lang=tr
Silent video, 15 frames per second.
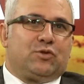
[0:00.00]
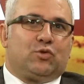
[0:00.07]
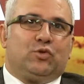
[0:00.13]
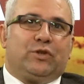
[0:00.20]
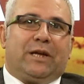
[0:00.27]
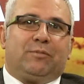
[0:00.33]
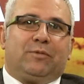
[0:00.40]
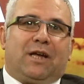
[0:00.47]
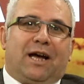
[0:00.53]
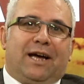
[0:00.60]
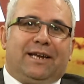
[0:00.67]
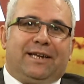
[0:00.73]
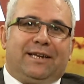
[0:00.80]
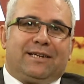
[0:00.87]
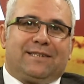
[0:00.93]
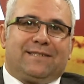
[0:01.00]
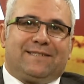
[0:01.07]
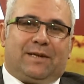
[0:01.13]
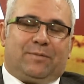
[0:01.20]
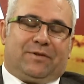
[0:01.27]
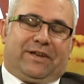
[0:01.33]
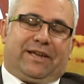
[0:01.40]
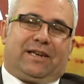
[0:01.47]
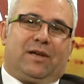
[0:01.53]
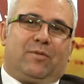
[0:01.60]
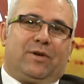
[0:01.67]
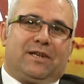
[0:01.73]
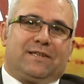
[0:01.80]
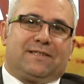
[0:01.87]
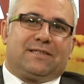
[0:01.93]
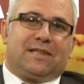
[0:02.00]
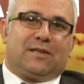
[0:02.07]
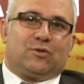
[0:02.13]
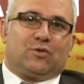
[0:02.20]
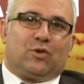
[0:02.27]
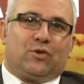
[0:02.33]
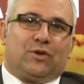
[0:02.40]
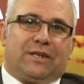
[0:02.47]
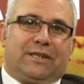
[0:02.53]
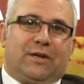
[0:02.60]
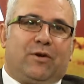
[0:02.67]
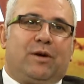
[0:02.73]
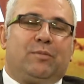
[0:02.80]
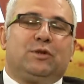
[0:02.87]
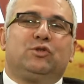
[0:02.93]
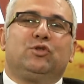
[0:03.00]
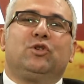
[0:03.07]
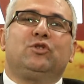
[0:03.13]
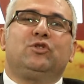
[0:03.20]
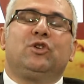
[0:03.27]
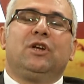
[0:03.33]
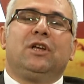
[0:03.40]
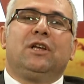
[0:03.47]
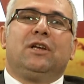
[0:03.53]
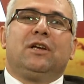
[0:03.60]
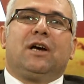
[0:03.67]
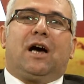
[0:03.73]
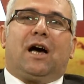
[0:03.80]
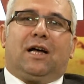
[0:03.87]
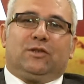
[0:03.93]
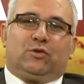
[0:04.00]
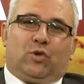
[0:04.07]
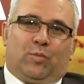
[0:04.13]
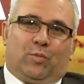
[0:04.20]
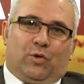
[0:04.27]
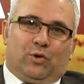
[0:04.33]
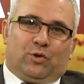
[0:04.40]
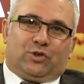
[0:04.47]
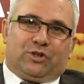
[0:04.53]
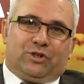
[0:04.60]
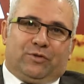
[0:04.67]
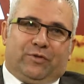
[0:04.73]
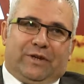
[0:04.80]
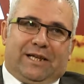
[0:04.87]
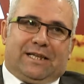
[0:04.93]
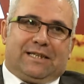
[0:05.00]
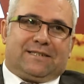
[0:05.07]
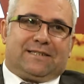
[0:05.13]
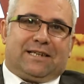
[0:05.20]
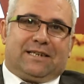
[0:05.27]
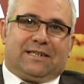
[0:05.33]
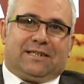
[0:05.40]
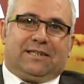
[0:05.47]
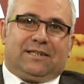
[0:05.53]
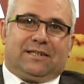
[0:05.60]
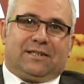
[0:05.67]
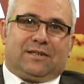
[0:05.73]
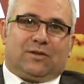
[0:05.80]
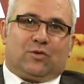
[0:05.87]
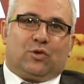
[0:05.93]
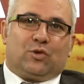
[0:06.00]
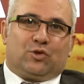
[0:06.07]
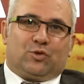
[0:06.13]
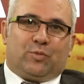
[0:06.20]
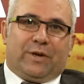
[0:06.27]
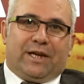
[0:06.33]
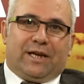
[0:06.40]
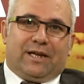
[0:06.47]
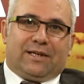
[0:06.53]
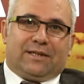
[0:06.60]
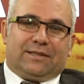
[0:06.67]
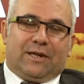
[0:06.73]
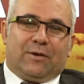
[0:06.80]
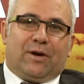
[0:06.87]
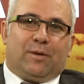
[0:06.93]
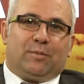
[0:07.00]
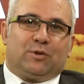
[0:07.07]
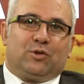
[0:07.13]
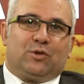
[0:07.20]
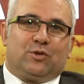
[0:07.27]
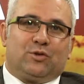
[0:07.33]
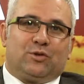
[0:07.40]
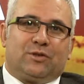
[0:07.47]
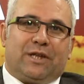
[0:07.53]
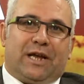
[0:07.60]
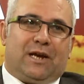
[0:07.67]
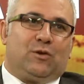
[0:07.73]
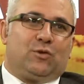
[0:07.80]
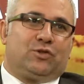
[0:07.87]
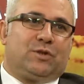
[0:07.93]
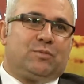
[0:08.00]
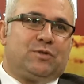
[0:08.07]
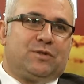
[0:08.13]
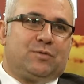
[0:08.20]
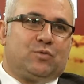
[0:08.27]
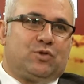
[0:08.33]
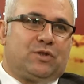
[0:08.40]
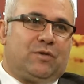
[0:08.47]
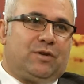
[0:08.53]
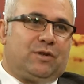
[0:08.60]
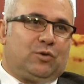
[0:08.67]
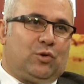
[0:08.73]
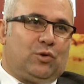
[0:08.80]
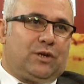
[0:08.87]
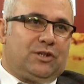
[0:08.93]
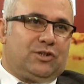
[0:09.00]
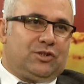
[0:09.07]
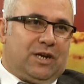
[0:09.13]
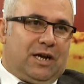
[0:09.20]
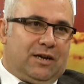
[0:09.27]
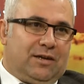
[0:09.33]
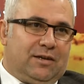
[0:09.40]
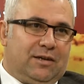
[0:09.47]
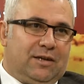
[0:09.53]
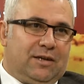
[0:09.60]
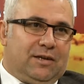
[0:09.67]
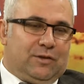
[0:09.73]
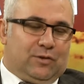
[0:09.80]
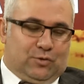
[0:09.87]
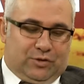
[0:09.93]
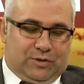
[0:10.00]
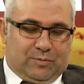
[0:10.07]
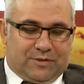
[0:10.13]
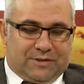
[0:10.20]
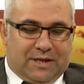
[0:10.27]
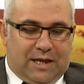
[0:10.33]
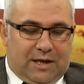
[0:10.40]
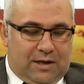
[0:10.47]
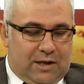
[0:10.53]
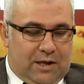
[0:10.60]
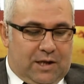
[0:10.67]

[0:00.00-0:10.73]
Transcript: Gündem tarih kısa bir reklam arasından sonra devam ediyor. Antropoloji ve insanı e, konuşmaya devam ediyoruz. Değerli hocamız Mustafa Tolga Çırak hocamızla.